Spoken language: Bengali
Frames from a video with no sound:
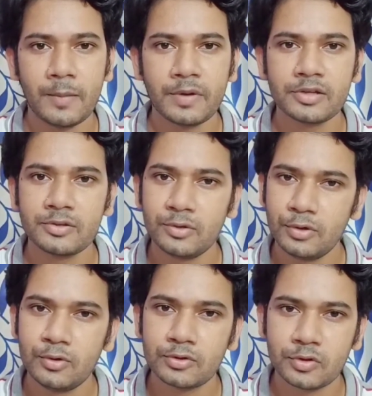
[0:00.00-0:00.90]
আপনারা যদি
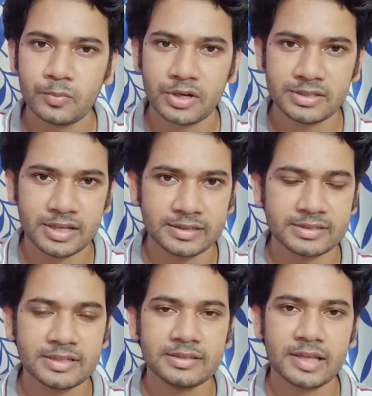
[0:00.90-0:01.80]
ওইগুলো সম্পর্কে
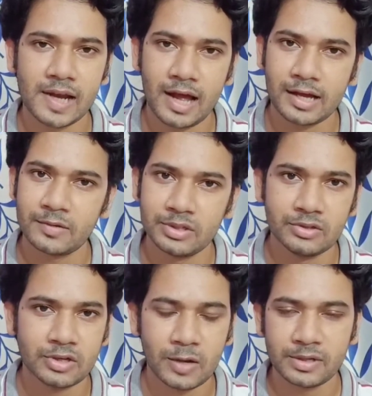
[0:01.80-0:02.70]
জানতে চান তাহলে আগের
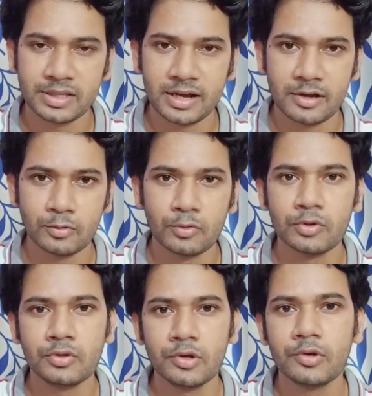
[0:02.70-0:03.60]
ভিডিওটা আমার দেখার
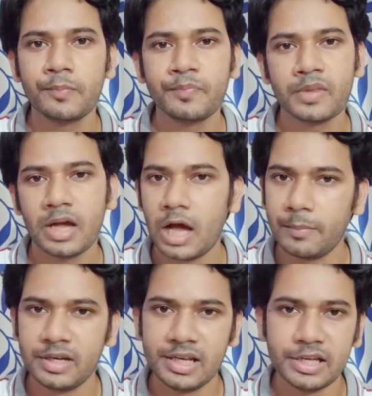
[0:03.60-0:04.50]
অনুরোধ রইল
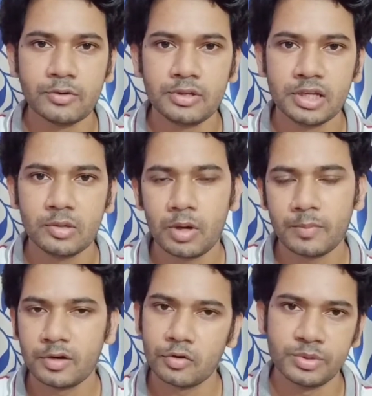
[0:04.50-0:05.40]
আমি লিঙ্কও দিয়ে দেবো
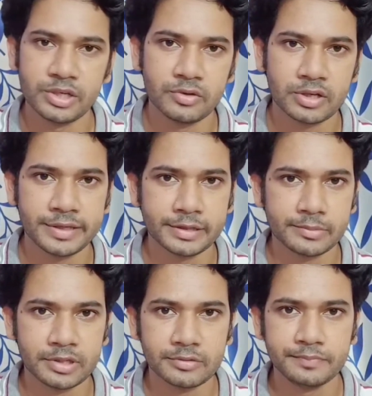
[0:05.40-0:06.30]
আপনারা ওই ভিডিওটা
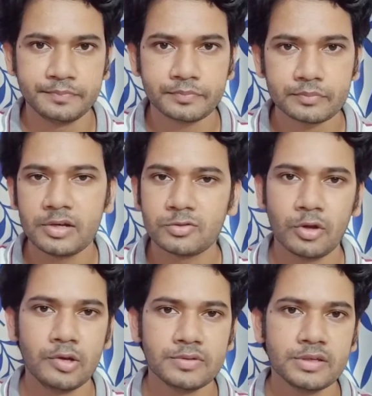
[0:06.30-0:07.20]
দেখতে পারেন এর
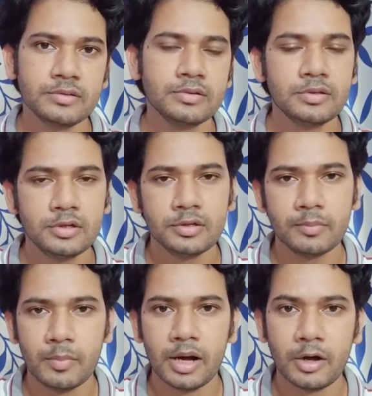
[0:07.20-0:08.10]
সলিউশন
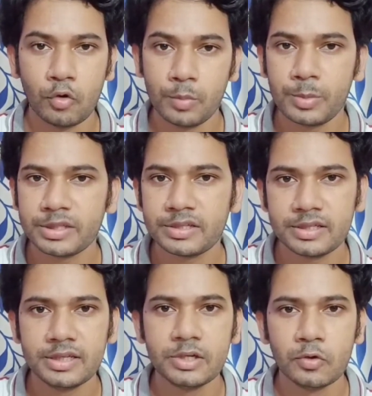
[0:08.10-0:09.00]
বা
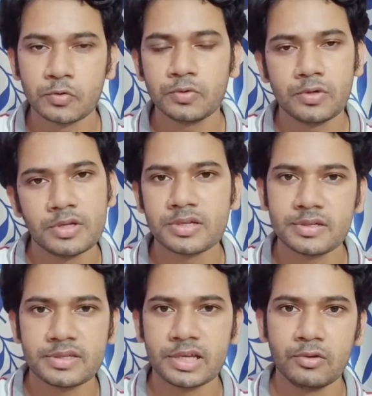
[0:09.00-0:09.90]
হোমিওপ্যাথিতে কী কী ওষুধ রয়েছে
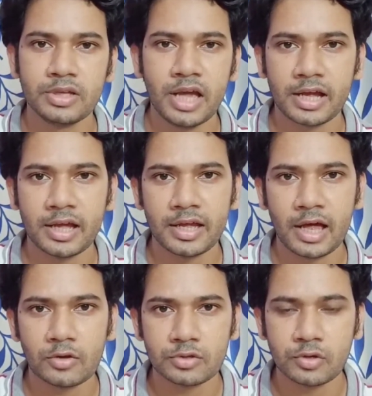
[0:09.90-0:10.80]
সেগুলো নিয়ে একে একে
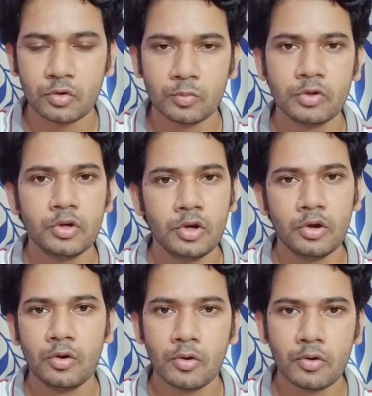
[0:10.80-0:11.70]
আলোচনা করব
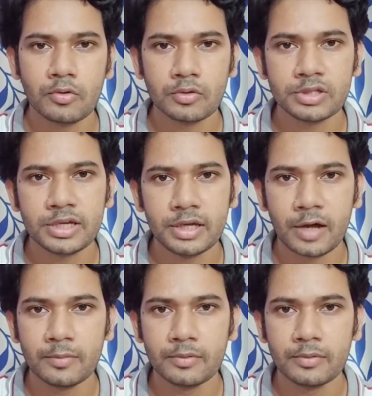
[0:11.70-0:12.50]
লক্ষণ অনুযায়ী